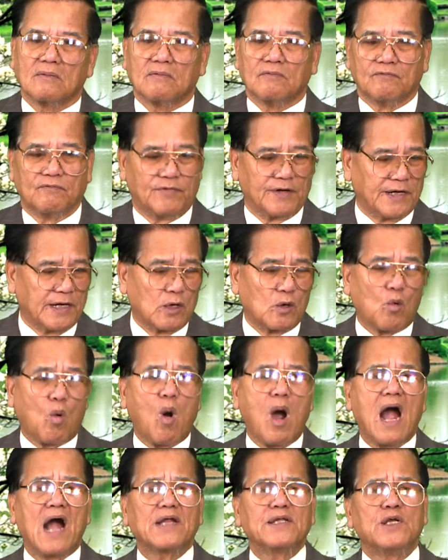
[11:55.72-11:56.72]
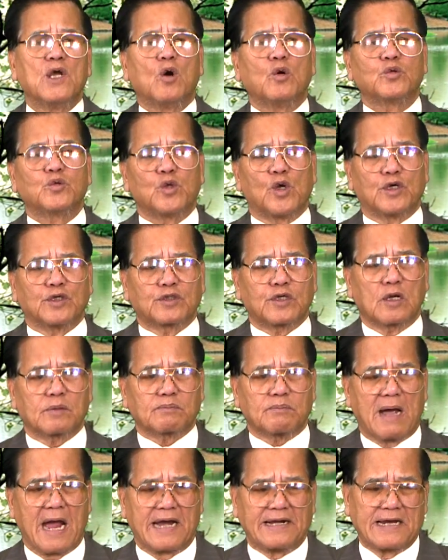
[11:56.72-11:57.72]
Vì quá nhiều chuyện thất
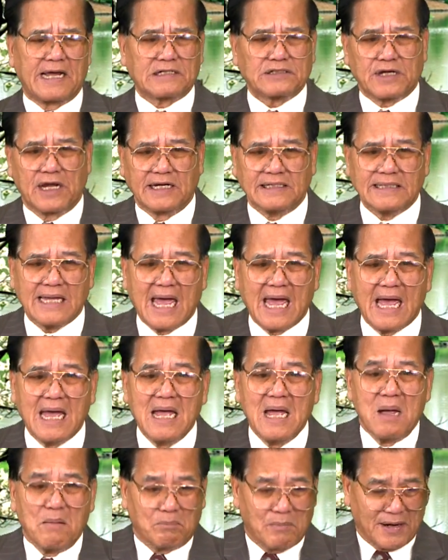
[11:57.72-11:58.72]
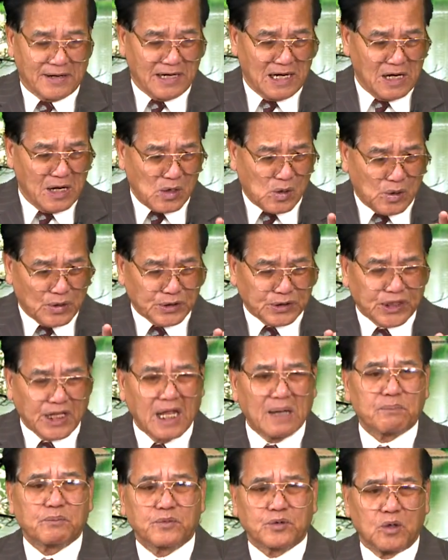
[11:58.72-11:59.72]
bại đang xảy ra, mà nó là còn
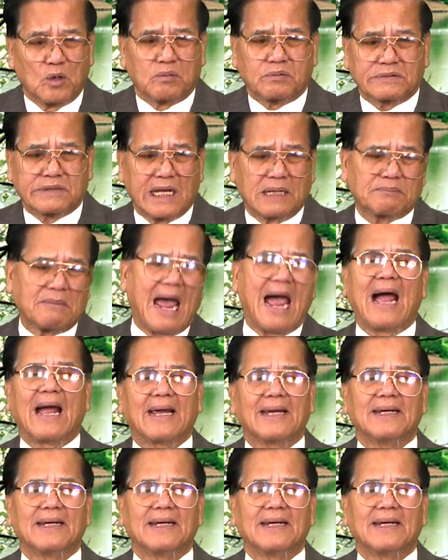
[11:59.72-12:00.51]
tiếp tục thất bại.